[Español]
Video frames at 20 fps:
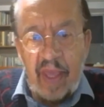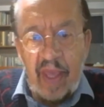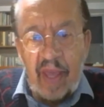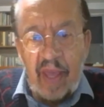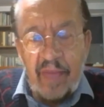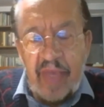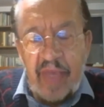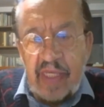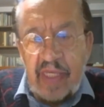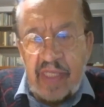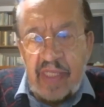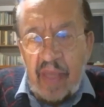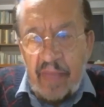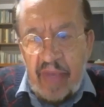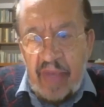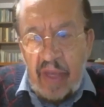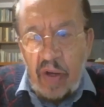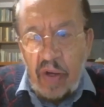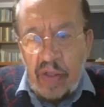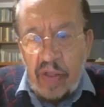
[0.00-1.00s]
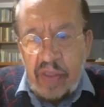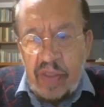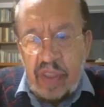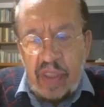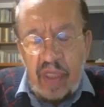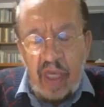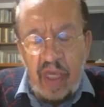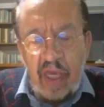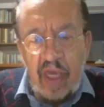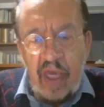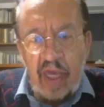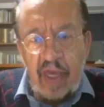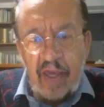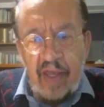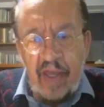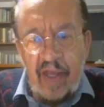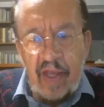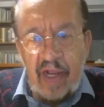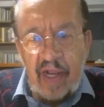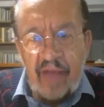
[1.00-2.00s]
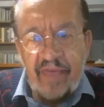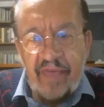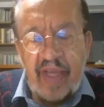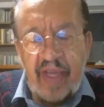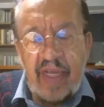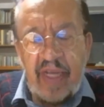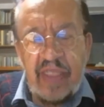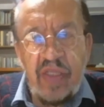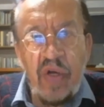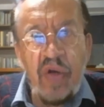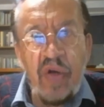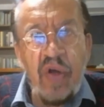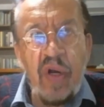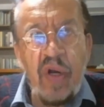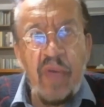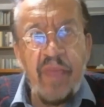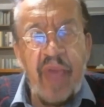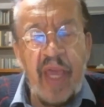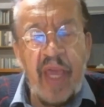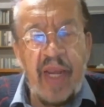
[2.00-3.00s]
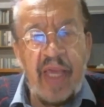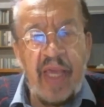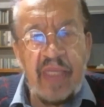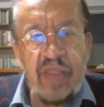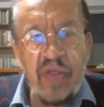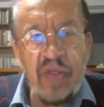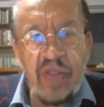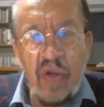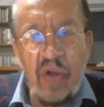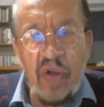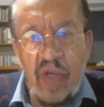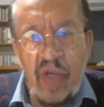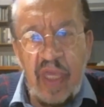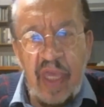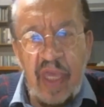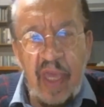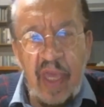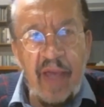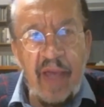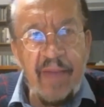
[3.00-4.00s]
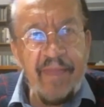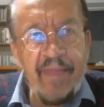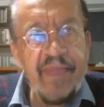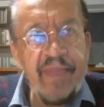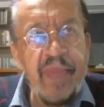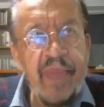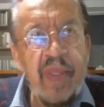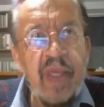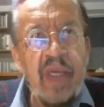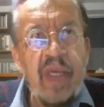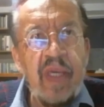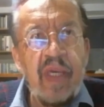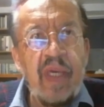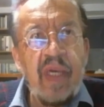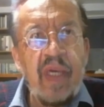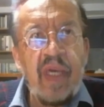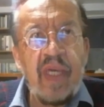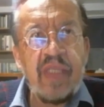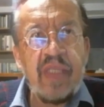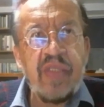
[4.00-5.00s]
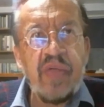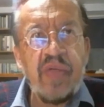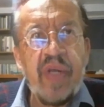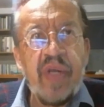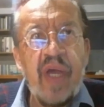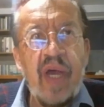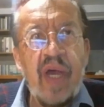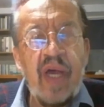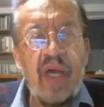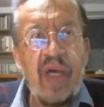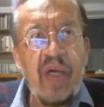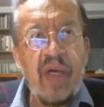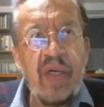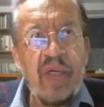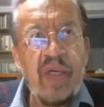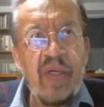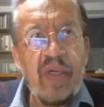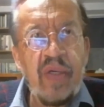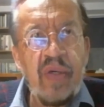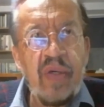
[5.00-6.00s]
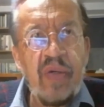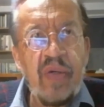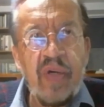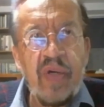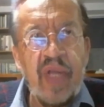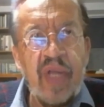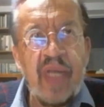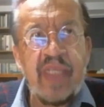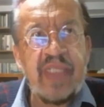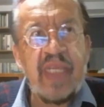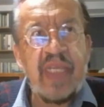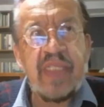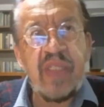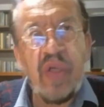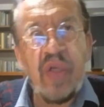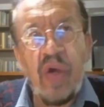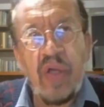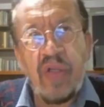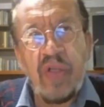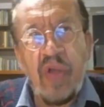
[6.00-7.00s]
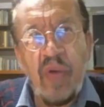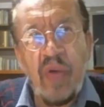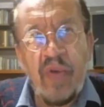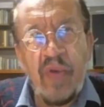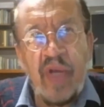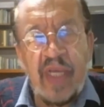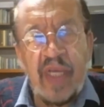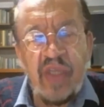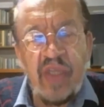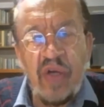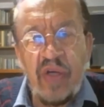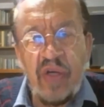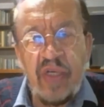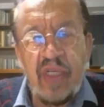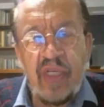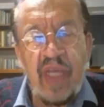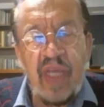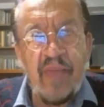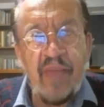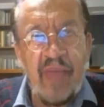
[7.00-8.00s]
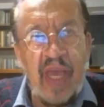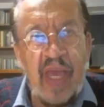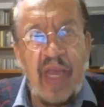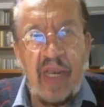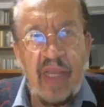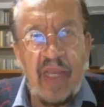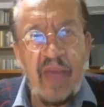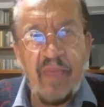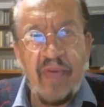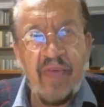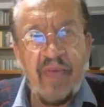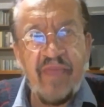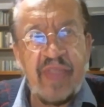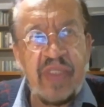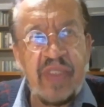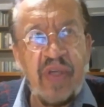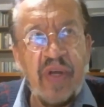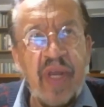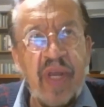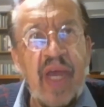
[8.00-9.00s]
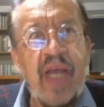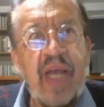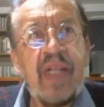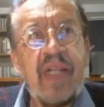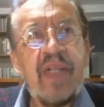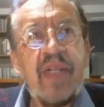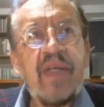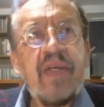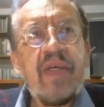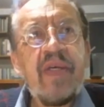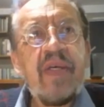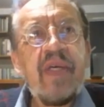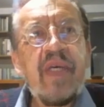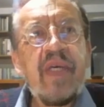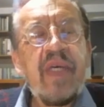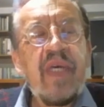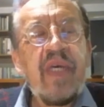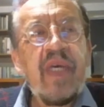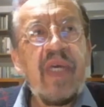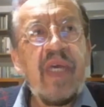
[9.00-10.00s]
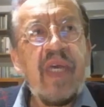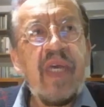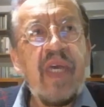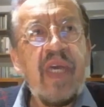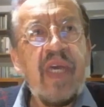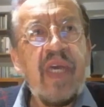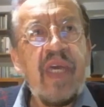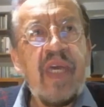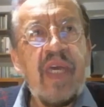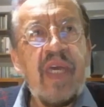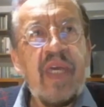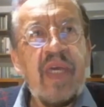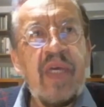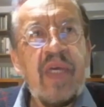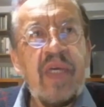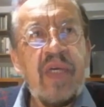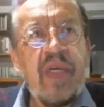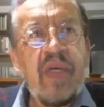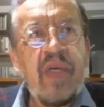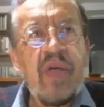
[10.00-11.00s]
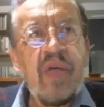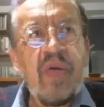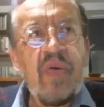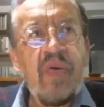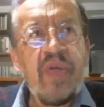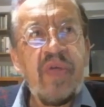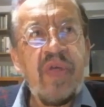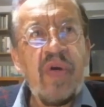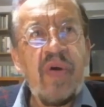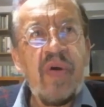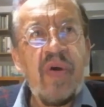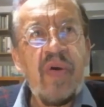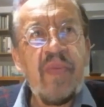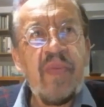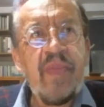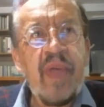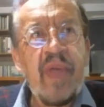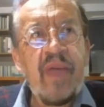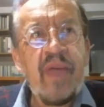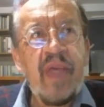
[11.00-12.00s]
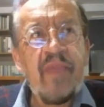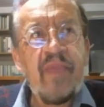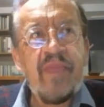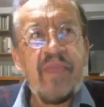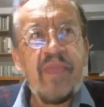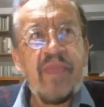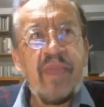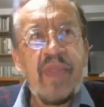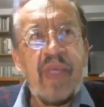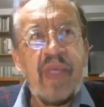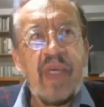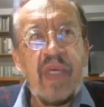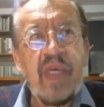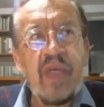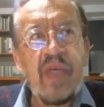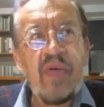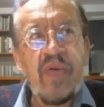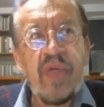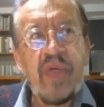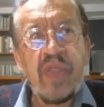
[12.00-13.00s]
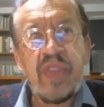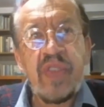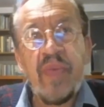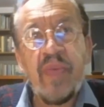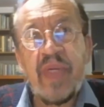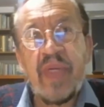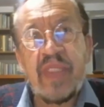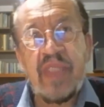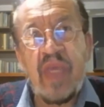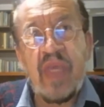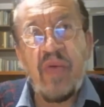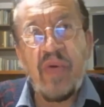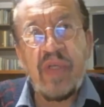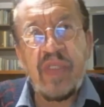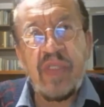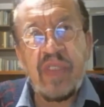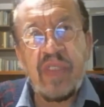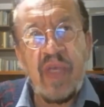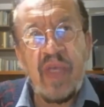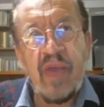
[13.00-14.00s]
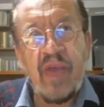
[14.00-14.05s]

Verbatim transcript: Amigos y amigos, eh, la Federación Colombiana de Sociología es una organización con vocación gremial y profesional, eh, cuyo, eh, cuyos objetivos